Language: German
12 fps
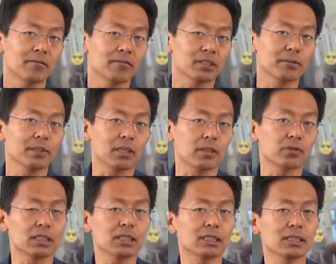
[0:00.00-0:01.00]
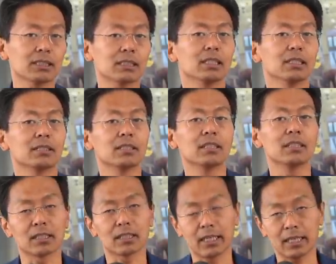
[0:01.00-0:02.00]
Was man also sieht, ist, sie
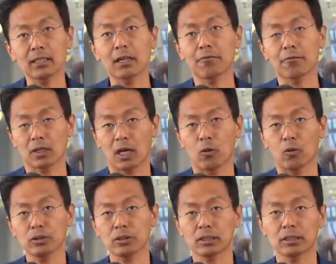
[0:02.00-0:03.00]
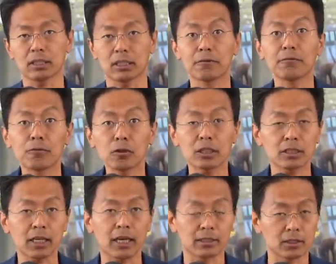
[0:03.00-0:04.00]
gehen davon aus, dass sie in
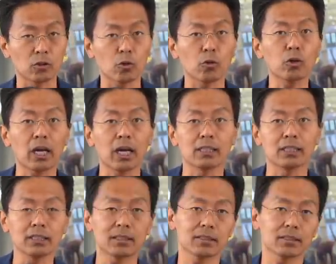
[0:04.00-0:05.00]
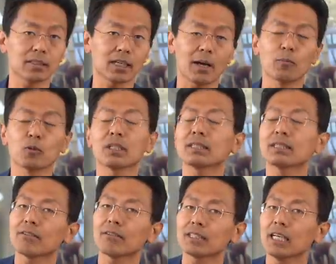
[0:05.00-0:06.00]
Wirklichkeit den Rückhalt hinter sich haben. Und das ist
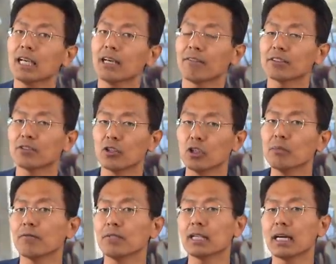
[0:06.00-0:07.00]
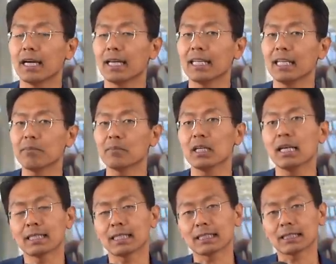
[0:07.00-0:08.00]
etwas, was wir immer wieder erleben,
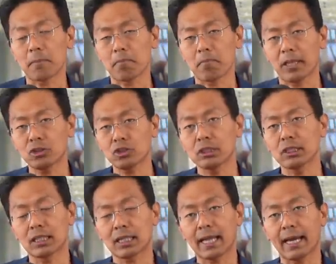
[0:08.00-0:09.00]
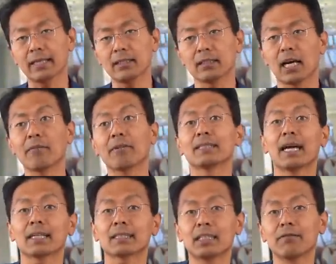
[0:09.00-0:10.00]
dass Menschen in kleinen, aber sehr
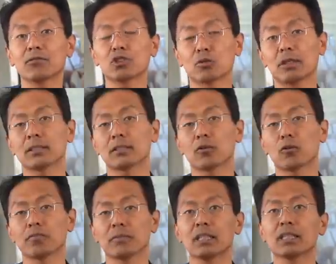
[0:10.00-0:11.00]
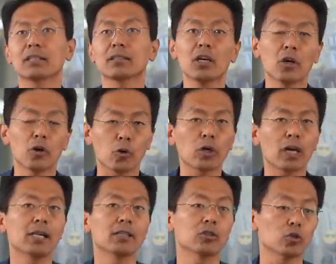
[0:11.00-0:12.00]
aktiven Splittergruppen ihren
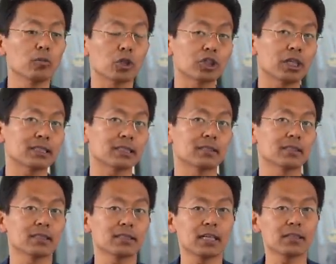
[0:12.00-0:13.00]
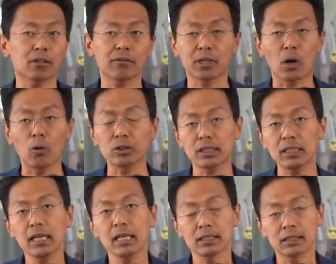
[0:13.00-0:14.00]
Rückhalt überschätzen. Dass sie also davon ausgehen,
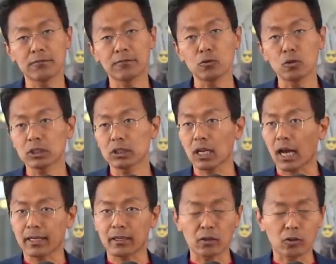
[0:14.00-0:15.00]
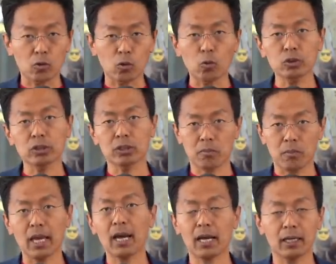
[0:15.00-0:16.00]
sie würden eine große
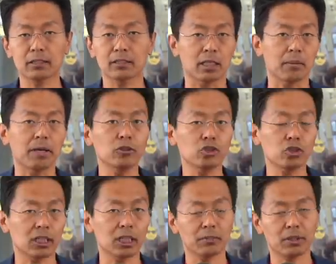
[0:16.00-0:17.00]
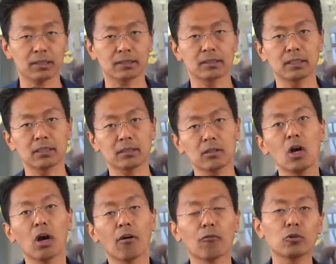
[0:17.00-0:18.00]
Mehrheit der Menschen repräsentieren,
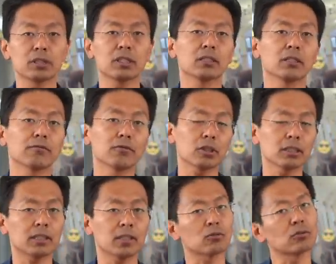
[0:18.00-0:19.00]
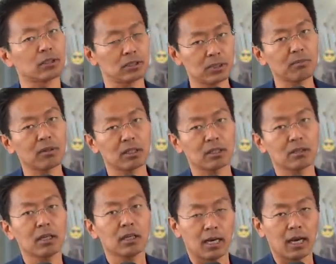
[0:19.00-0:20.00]
obwohl sie dann in Wirklichkeit, und das sieht man dann
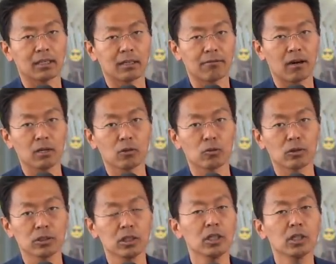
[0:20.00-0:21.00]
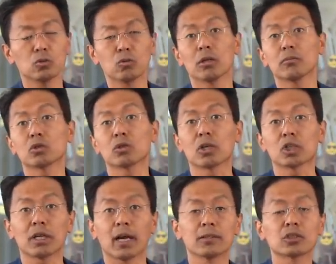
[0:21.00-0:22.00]
an der Wahlurne, nur zum
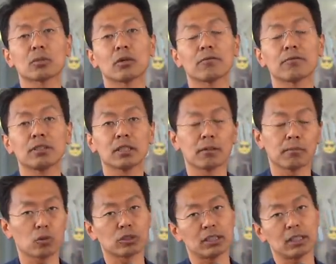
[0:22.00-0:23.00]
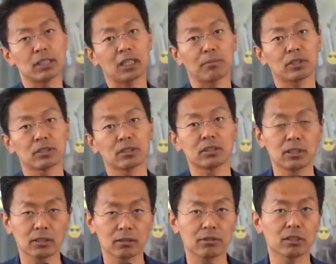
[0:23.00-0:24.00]
Beispiel 1,4 Prozent
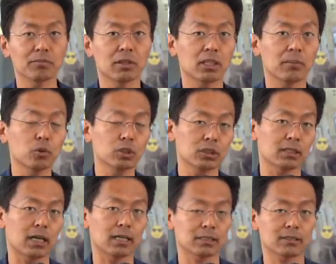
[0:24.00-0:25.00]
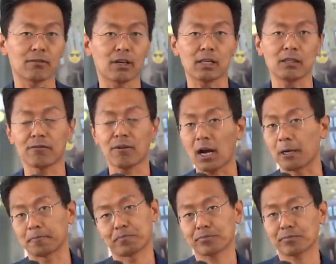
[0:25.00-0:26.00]
repräsentieren, wie es bei der Bundestagswahl
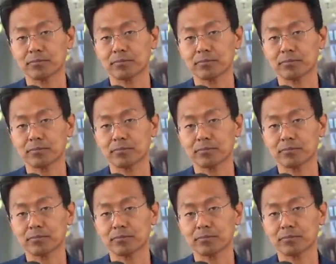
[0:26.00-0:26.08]
war.